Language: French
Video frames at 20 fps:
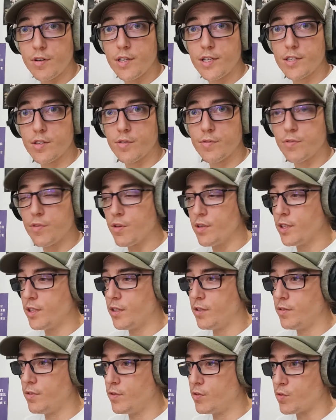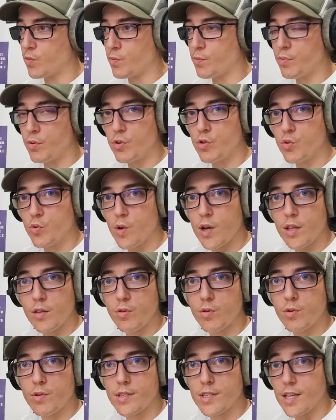Les enfants, ils ont besoin
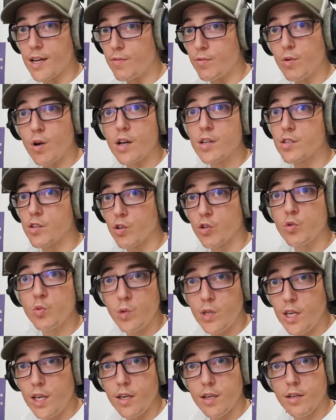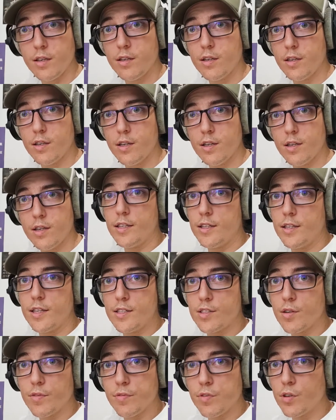de savoir s'ennuyer.
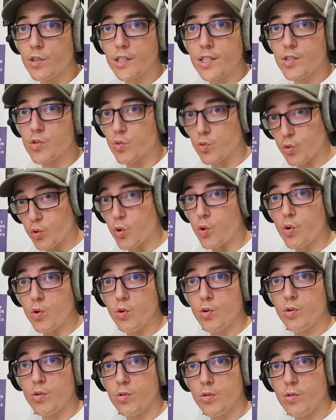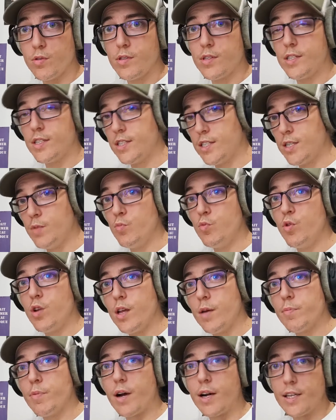Des enfants qui sont trop
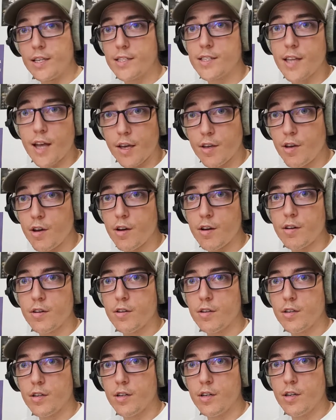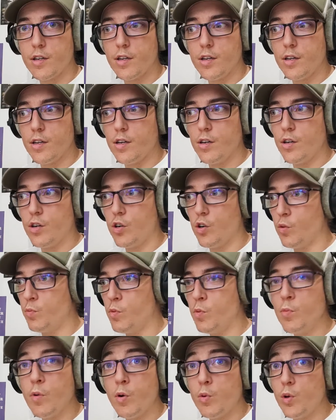stimulés par l'extérieur, au
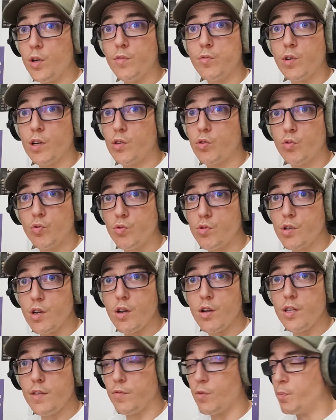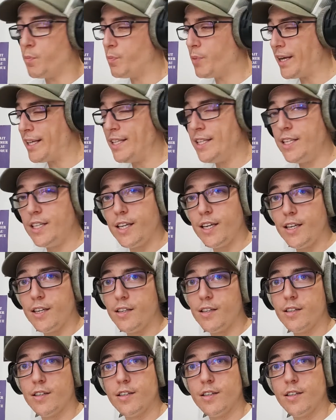moment où ils vont être tout seuls, ils vont paniquer.